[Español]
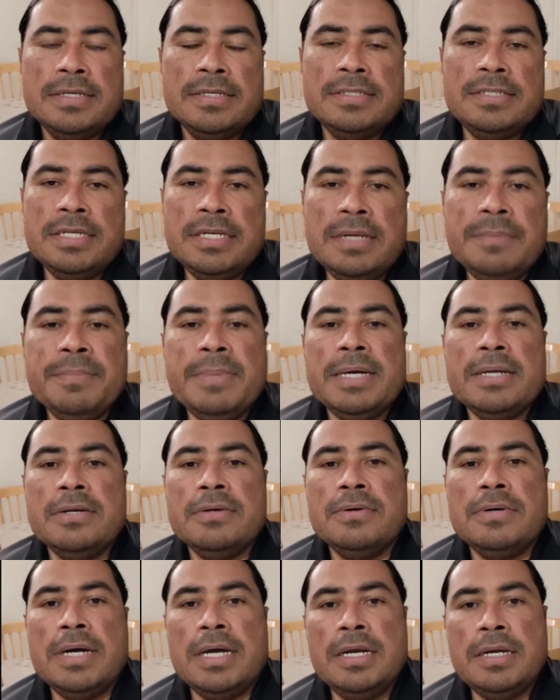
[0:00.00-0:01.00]
sin
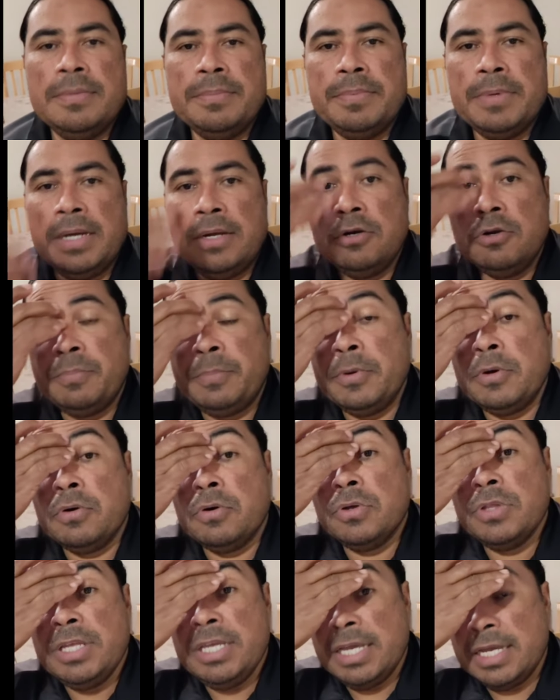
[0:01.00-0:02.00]
embargo, a los
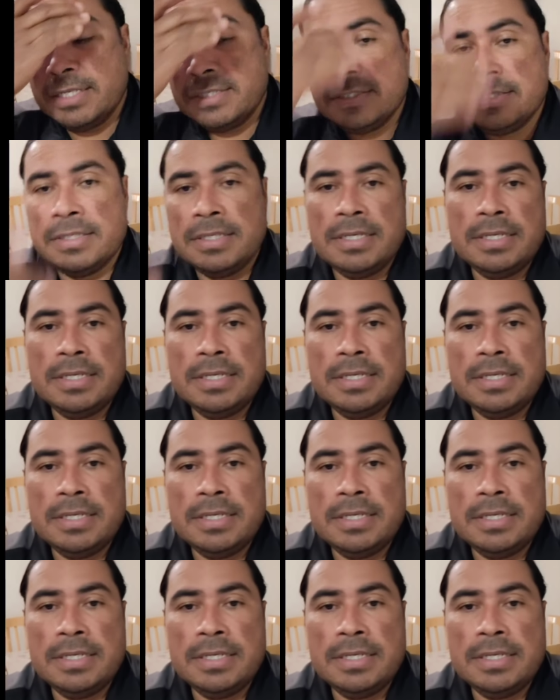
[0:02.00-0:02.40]
pocos días